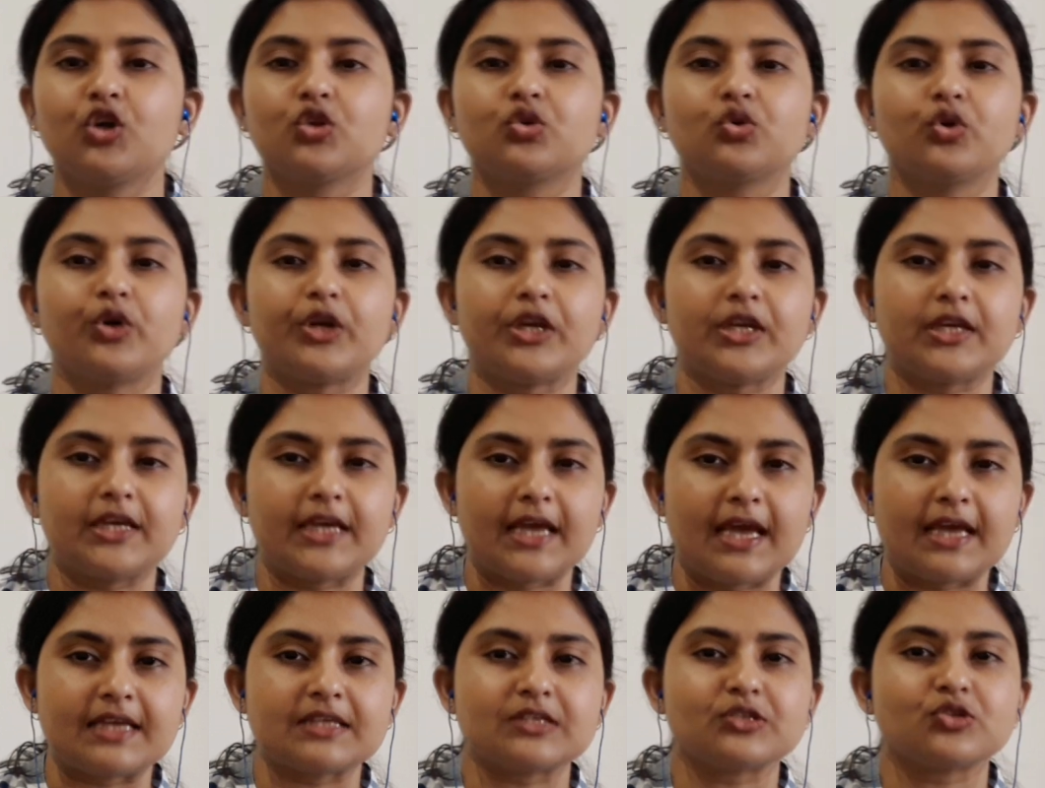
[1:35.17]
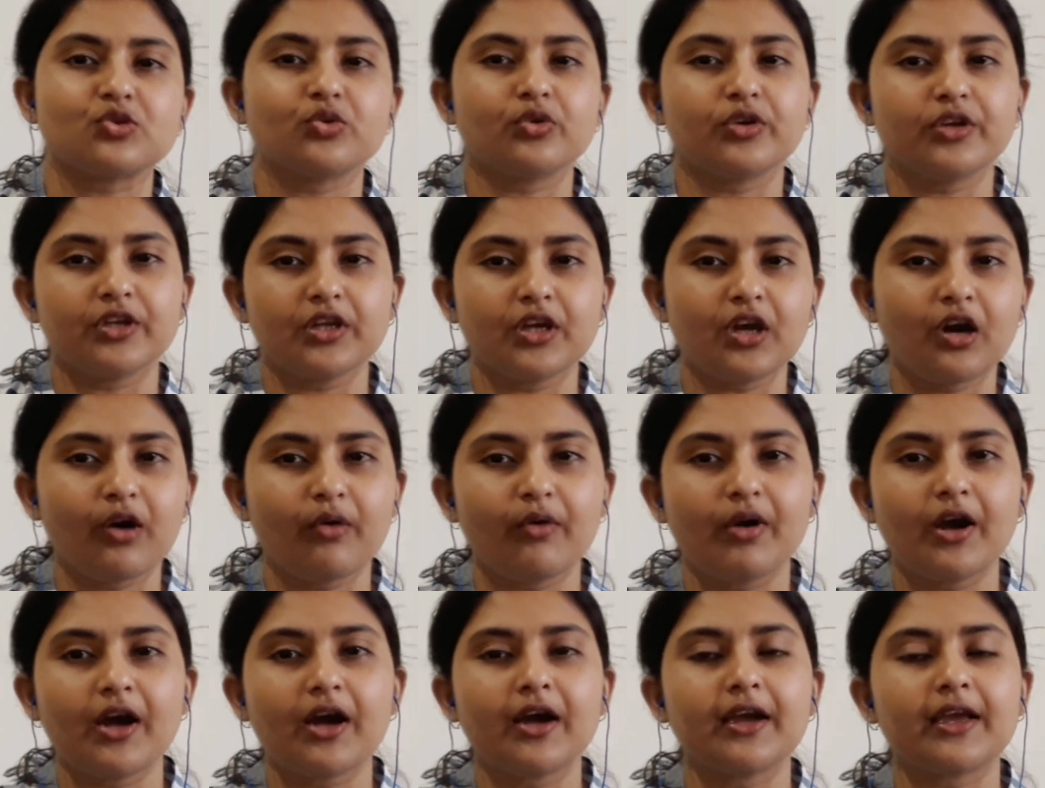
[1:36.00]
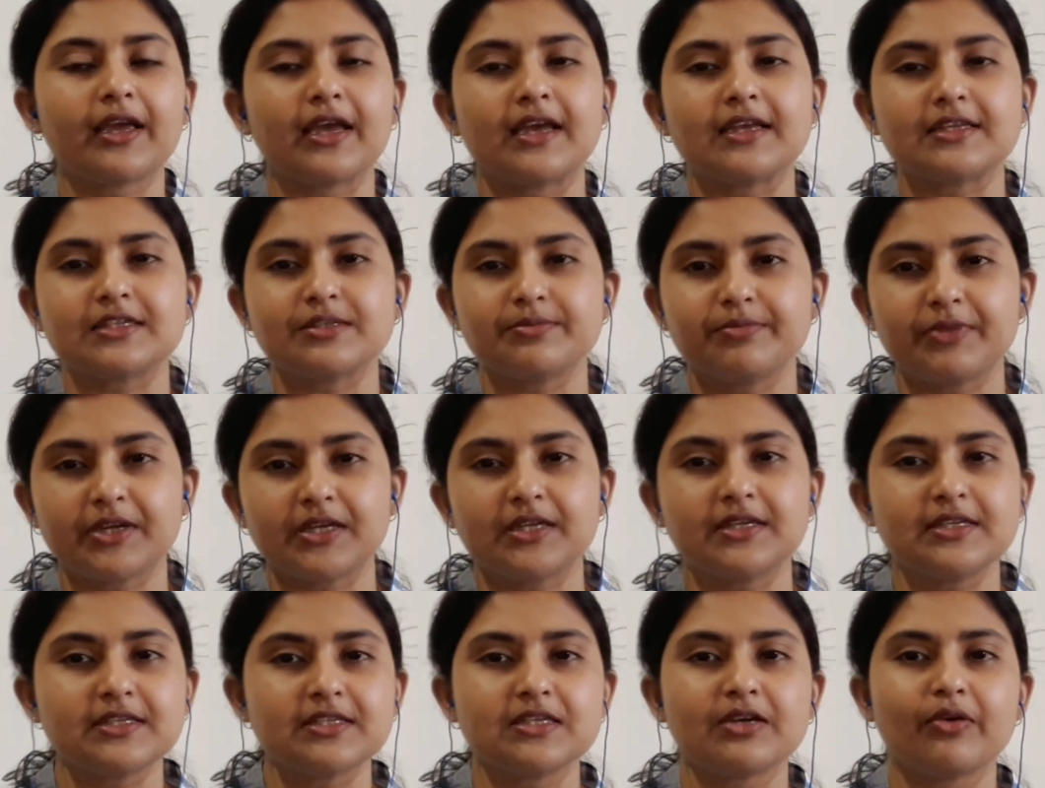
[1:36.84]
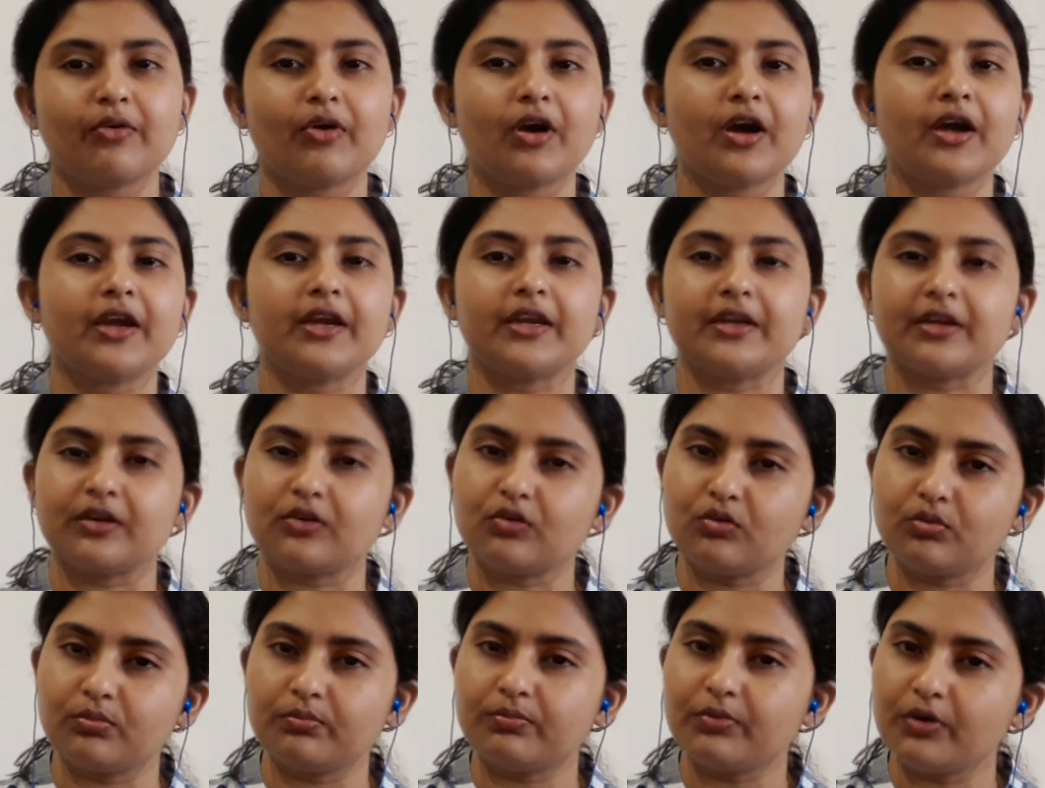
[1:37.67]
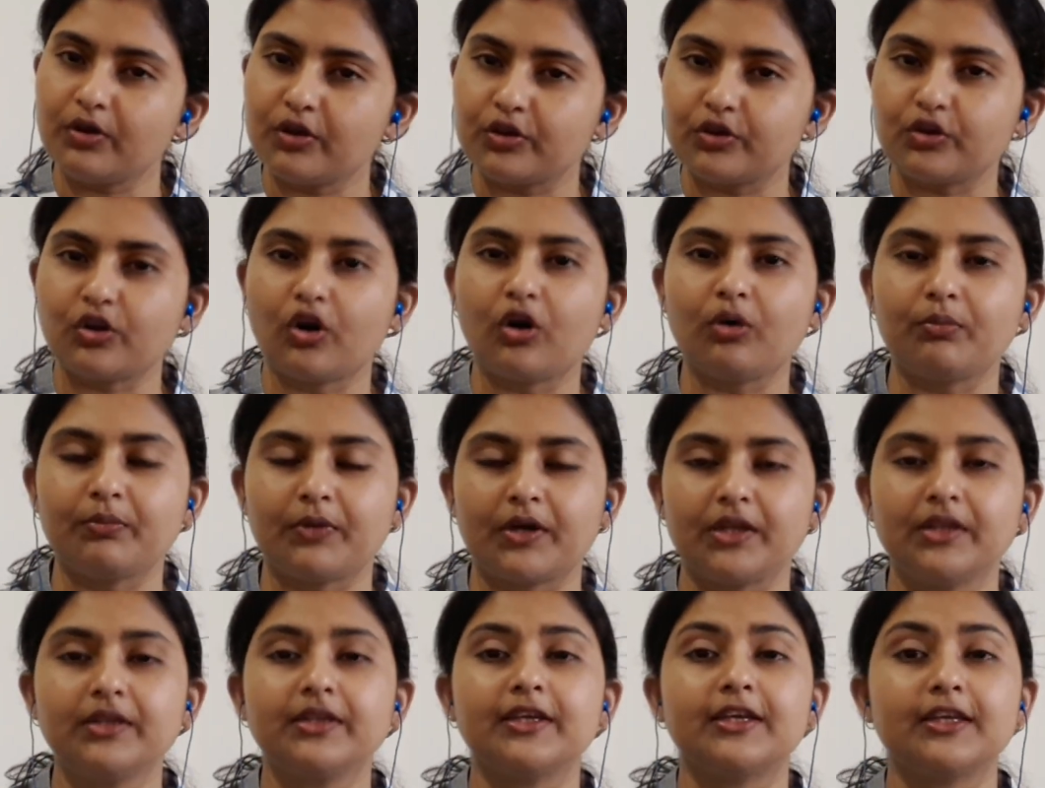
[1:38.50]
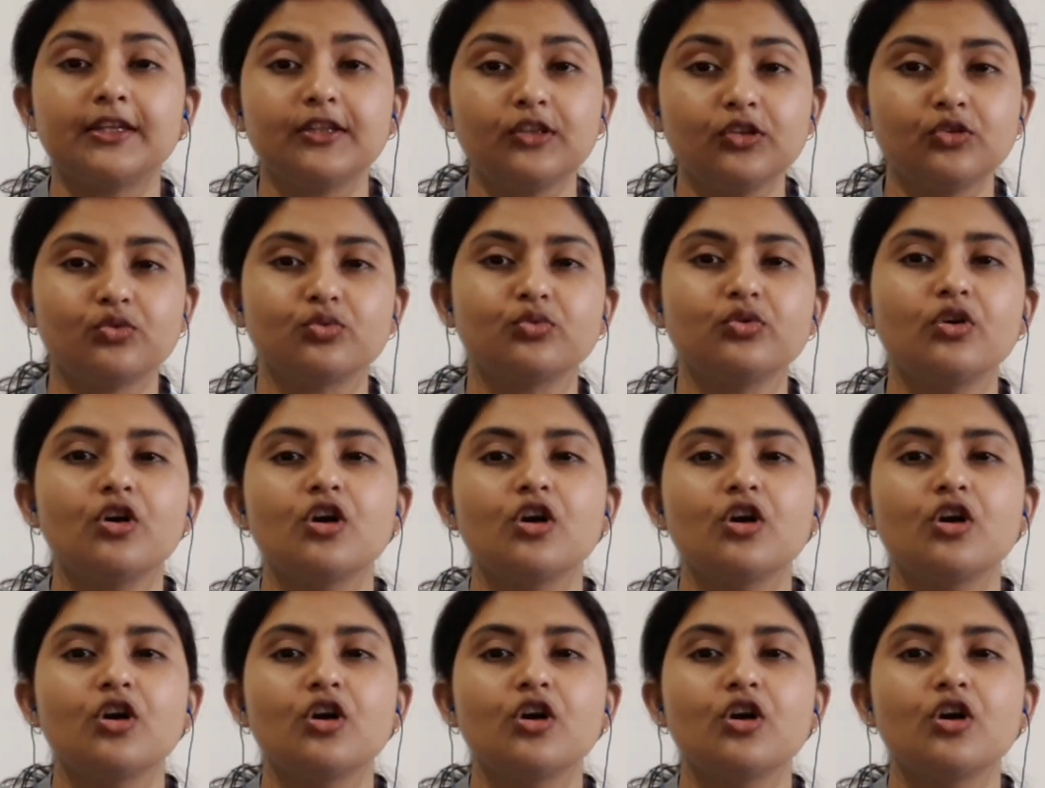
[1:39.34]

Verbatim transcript: তো এই গ্যাস তৈরি হওয়া গ্যাস বেরিয়ে যাওয়া এটা খুব নর্মাল কিন্তু